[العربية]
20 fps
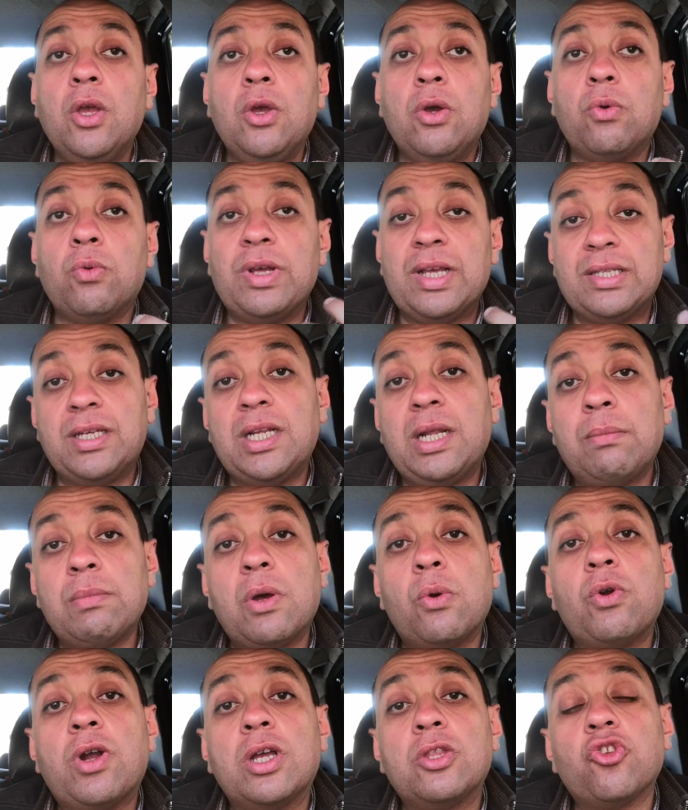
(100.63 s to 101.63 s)
ويا سلام
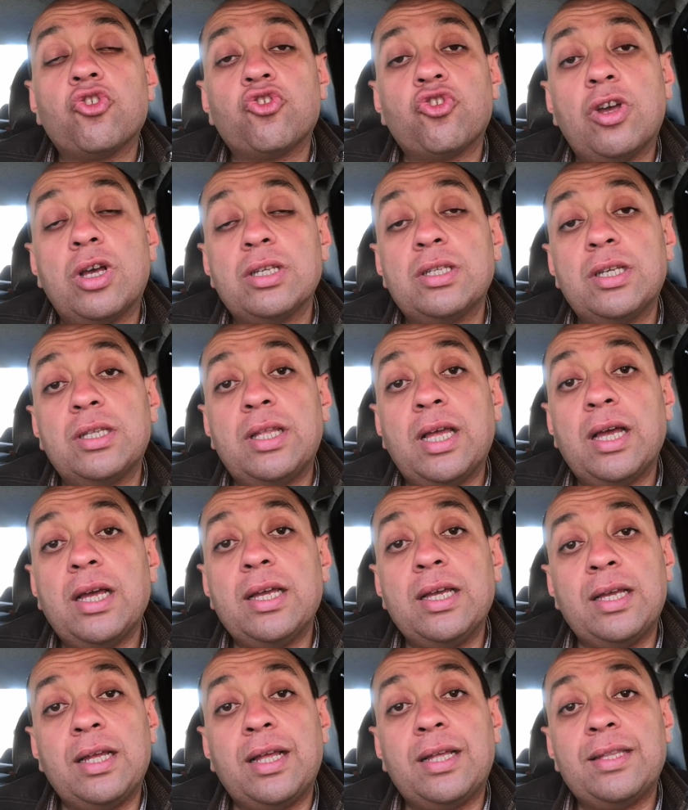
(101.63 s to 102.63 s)
لو كان الشخص ده
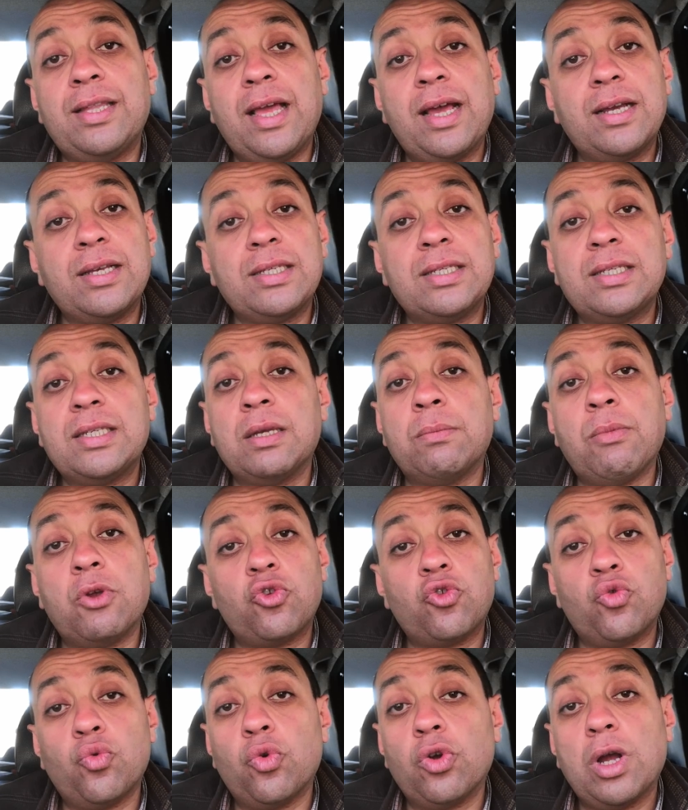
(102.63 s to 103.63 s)
آه، دارس
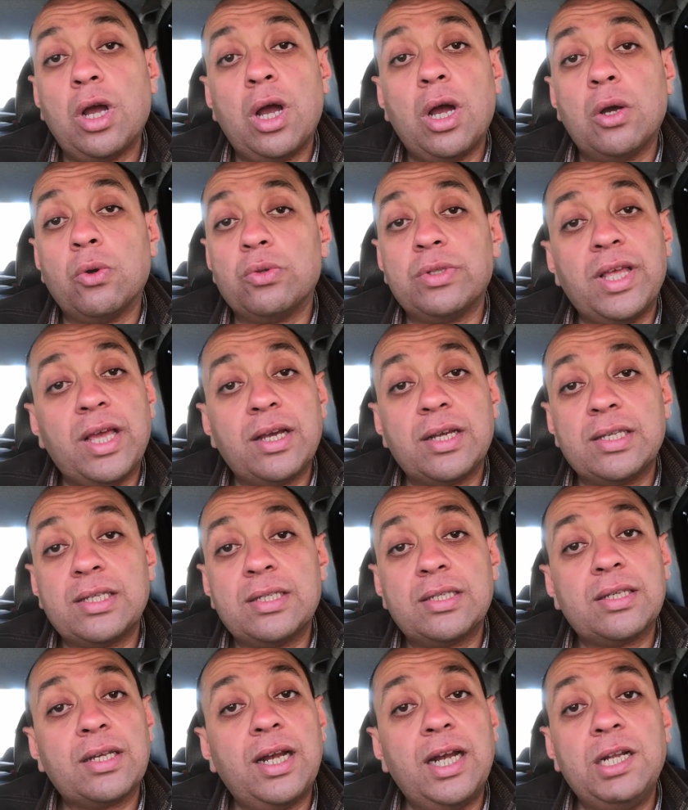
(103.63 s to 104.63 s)
مشوره او
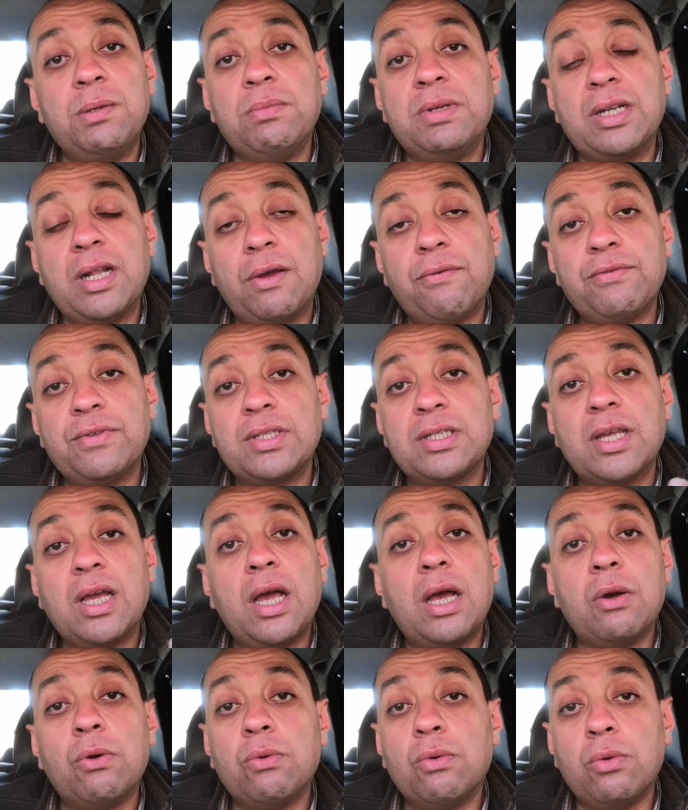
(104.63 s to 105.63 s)
دارس علم نفس
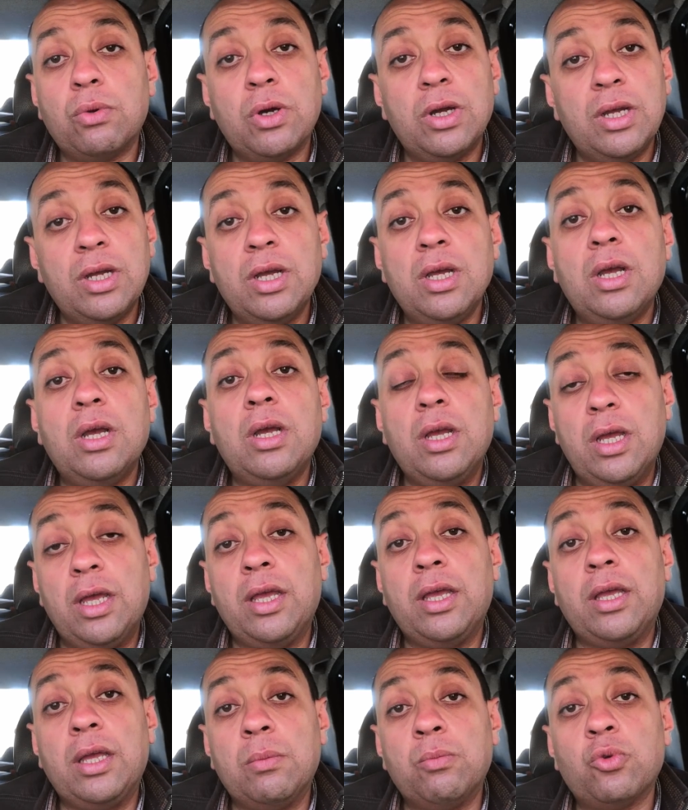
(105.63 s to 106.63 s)
او
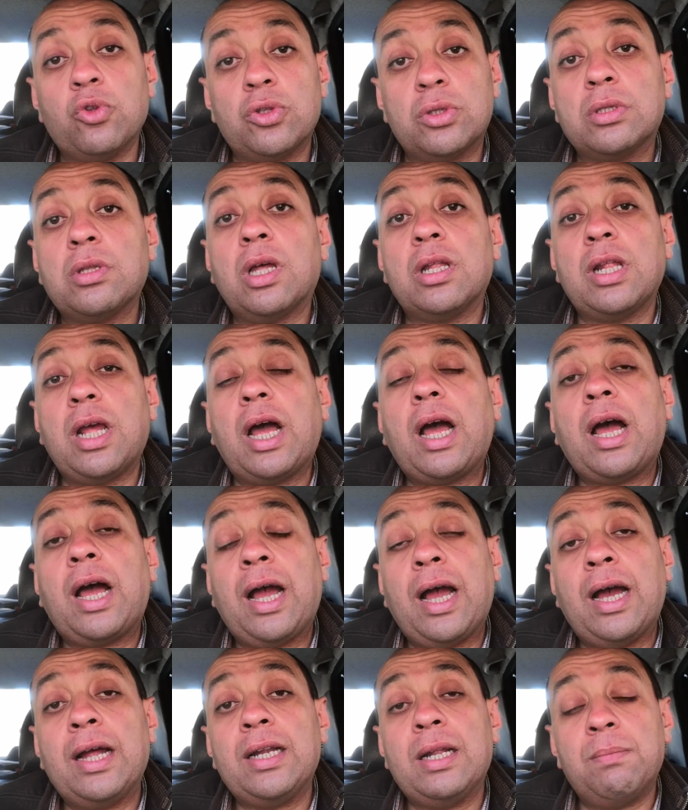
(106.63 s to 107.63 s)

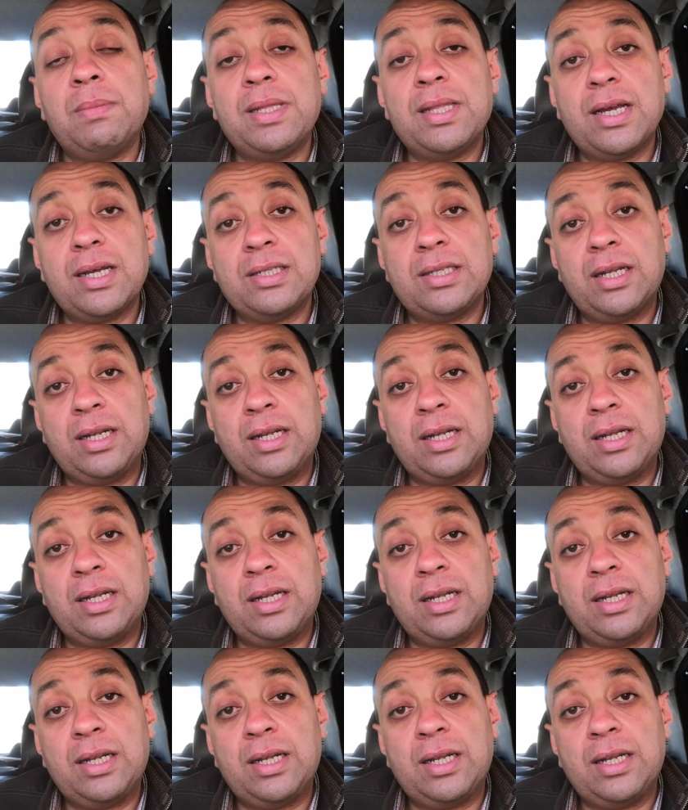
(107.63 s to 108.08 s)
مطلع على مدارس